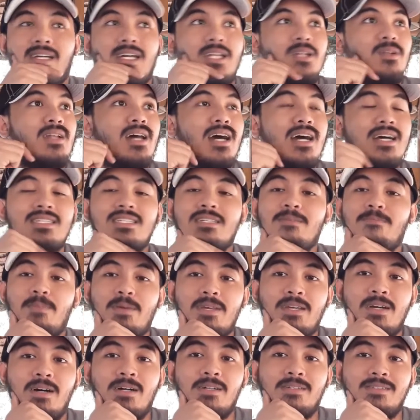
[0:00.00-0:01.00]
try to
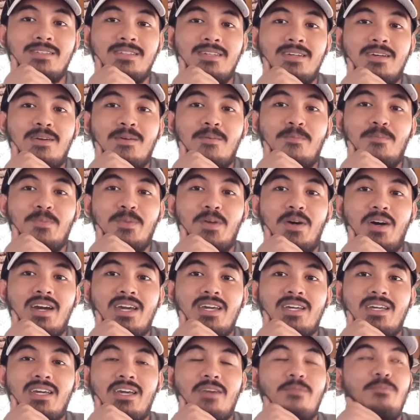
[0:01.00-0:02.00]
cancel.
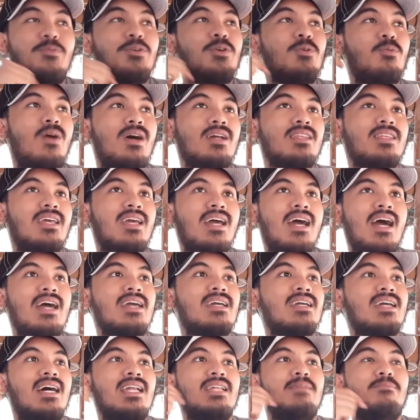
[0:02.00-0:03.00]
Diba? again,
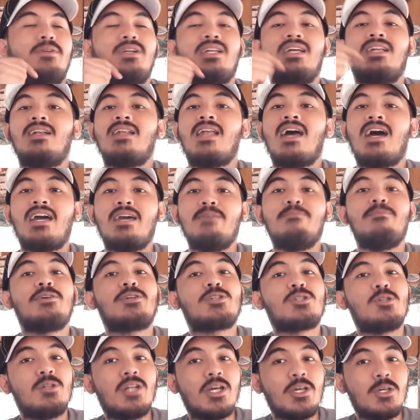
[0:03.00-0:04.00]
mali po yung concept ng
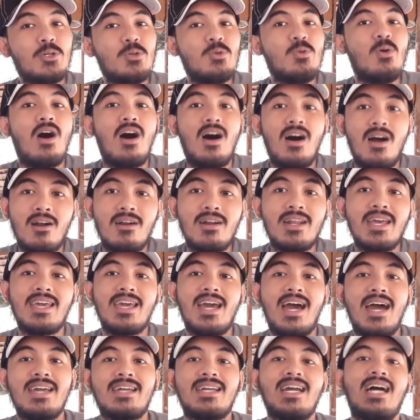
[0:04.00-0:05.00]
cancel culture
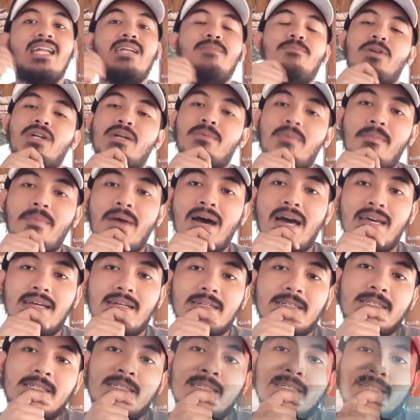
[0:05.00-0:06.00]
because again, you are
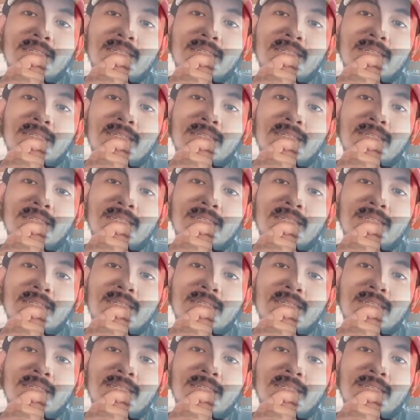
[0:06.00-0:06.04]
trying to